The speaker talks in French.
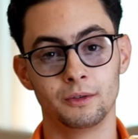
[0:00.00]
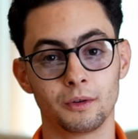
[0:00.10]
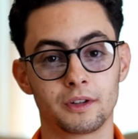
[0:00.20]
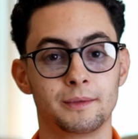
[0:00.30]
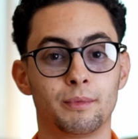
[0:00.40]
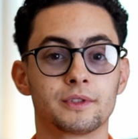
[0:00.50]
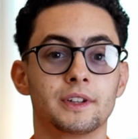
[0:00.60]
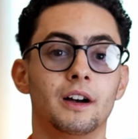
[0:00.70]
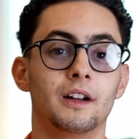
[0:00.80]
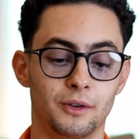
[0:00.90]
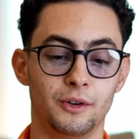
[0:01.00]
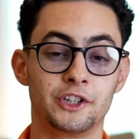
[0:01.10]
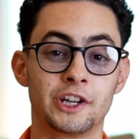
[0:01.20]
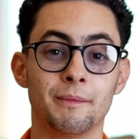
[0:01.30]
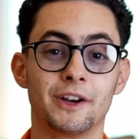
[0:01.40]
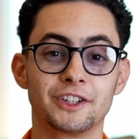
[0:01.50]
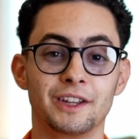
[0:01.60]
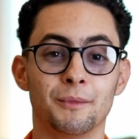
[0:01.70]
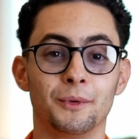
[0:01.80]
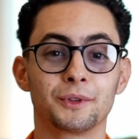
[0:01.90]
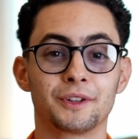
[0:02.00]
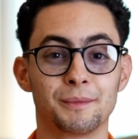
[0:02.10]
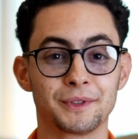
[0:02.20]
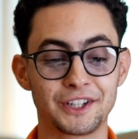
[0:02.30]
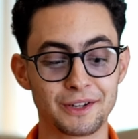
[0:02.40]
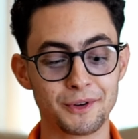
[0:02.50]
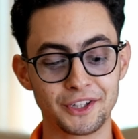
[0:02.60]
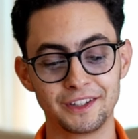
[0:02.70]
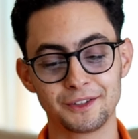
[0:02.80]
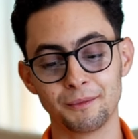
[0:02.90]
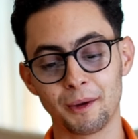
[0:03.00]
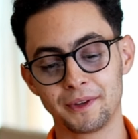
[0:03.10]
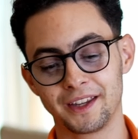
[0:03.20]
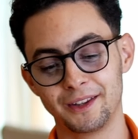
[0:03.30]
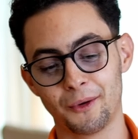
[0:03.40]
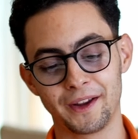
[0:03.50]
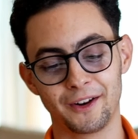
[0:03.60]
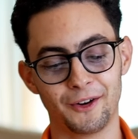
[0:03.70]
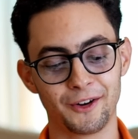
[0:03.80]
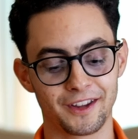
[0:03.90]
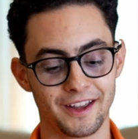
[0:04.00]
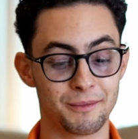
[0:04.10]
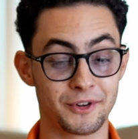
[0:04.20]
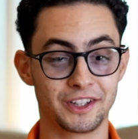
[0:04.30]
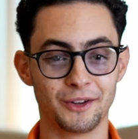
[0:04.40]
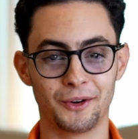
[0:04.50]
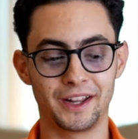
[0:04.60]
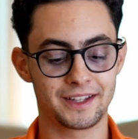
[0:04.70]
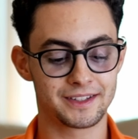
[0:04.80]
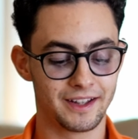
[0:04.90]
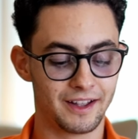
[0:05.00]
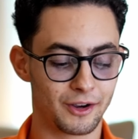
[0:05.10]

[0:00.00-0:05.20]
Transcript: Donc c'est pour ça que j'aime acheter des montres. C'est pour ça que j'aime acheter des Audemars Piguet, des Royal Oak. J'aime acheter des Rolex.